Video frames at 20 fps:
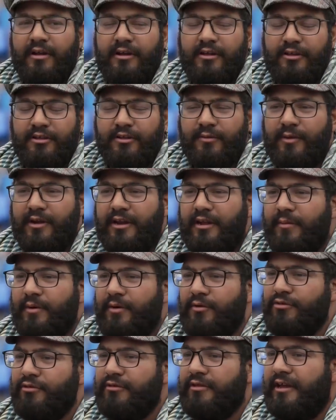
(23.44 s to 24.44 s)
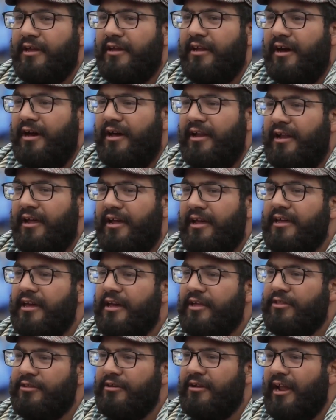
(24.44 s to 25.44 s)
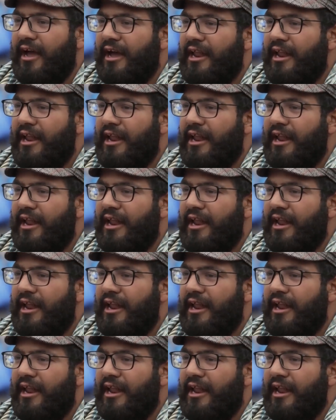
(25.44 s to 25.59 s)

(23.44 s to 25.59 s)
الكتب اللي موجودة هنا هي تدل